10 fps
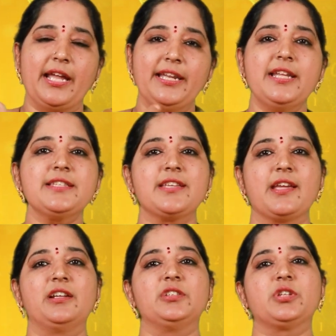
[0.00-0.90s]
అనలైజ్
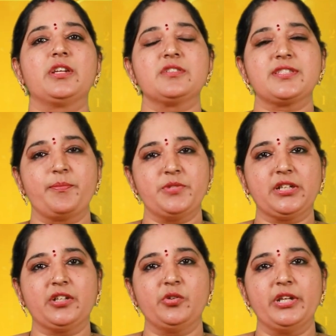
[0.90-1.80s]
చేయగలుగుతారు
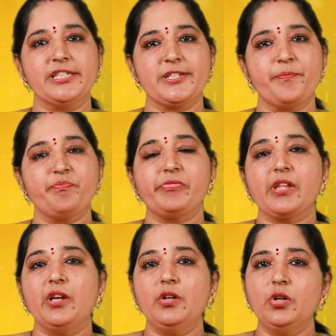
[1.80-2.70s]
సబ్జెక్ట్ గురించి
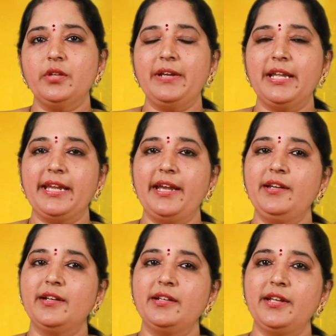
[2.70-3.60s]
ఇంకోటి వీళ్ళకి
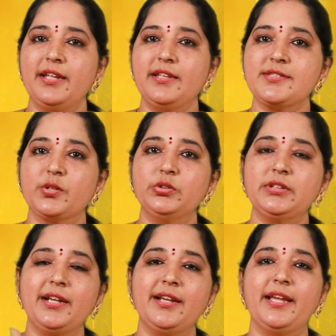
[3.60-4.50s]
ఏంటంటే
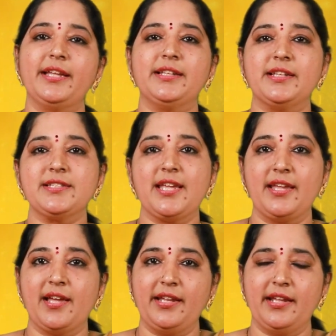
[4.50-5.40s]
సొంతంగా ఏదైనా
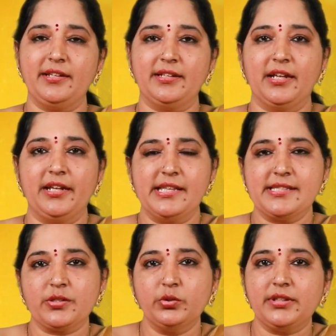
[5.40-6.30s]
చేయాలి అని కానీ
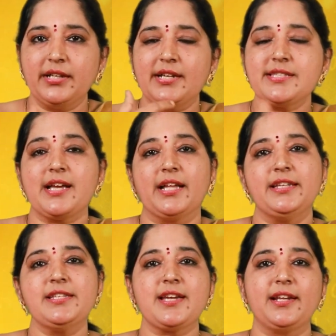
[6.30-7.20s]
సొంతంగా
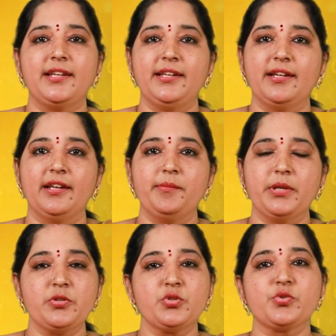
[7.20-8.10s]
సాధించాలి అని కానీ
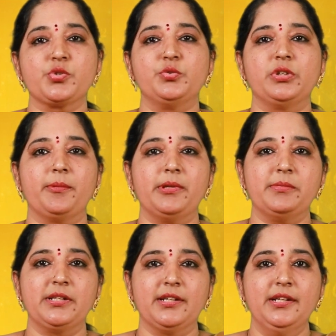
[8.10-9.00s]
మనం చూస్తూ ఉంటాం
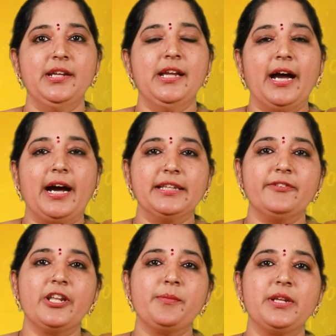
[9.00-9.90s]
అనమాట
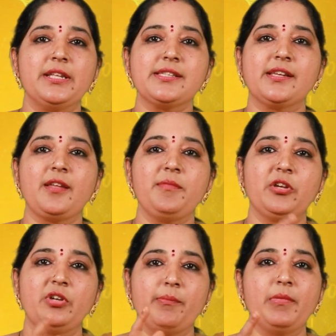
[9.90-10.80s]
ఆదివారం అనేసరికి
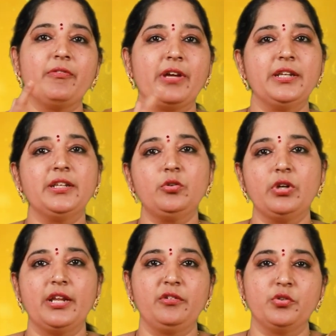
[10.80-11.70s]
మీరు నెంబర్ వన్ అని
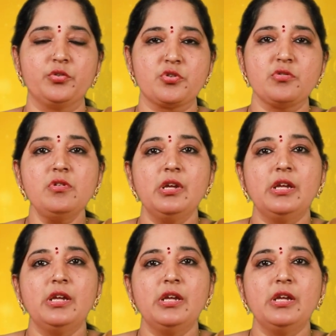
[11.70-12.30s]
కూడా అనుకోవచ్చు